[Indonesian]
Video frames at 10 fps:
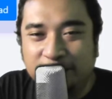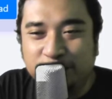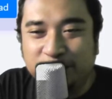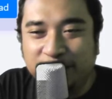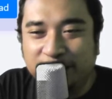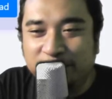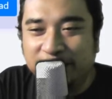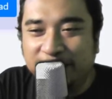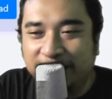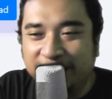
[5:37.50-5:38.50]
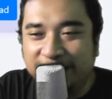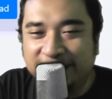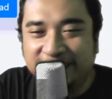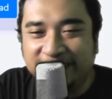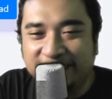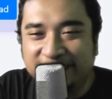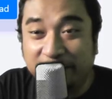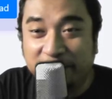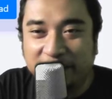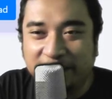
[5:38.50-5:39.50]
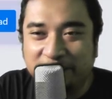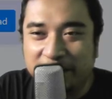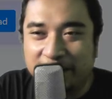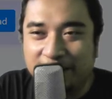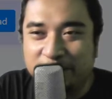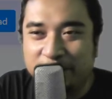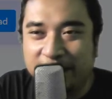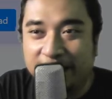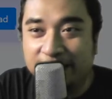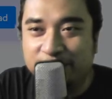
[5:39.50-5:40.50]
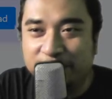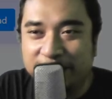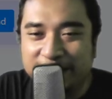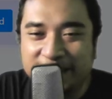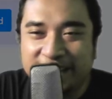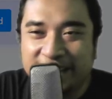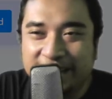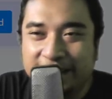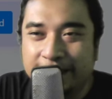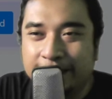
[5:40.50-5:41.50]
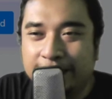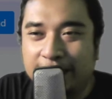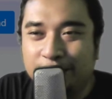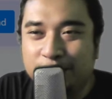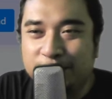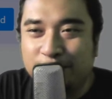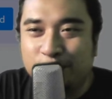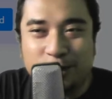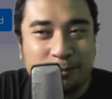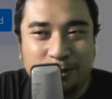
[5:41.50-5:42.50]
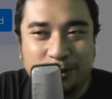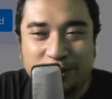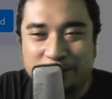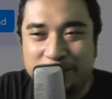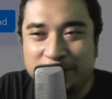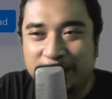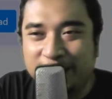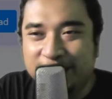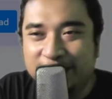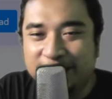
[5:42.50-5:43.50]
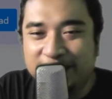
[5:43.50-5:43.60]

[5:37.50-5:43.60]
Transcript: uh, putri mungkin ya cewek ya biar lebih menarik mungkin atau dicampur-campur juga bisa